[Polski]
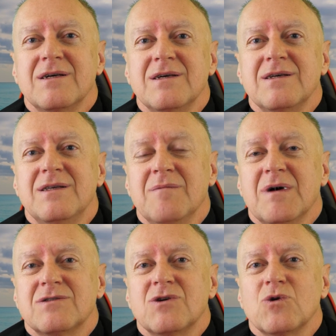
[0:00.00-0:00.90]
nie
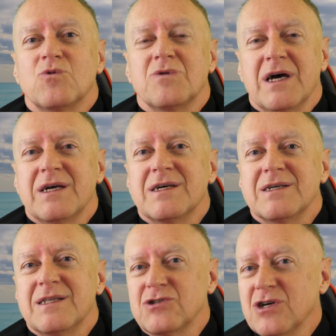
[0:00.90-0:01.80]
ma co tutaj
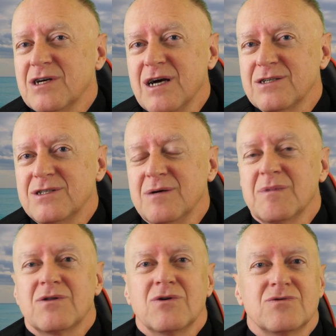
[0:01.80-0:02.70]
narzekać, nie
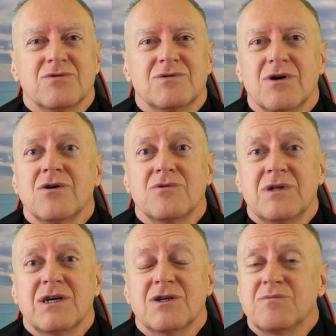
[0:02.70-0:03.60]
ma to, co
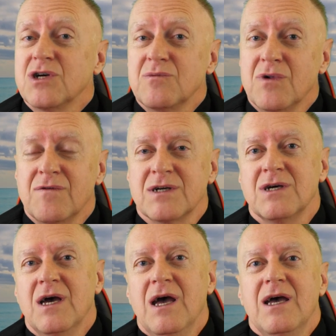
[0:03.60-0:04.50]
tutaj się
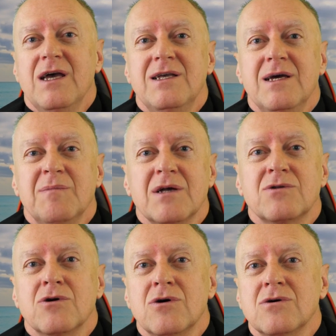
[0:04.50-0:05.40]
przejmować i nie ma
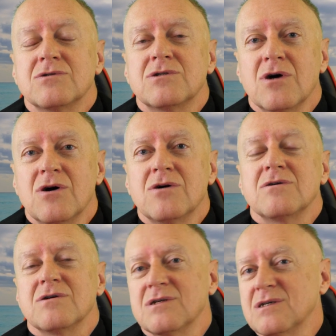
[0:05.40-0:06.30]
to, co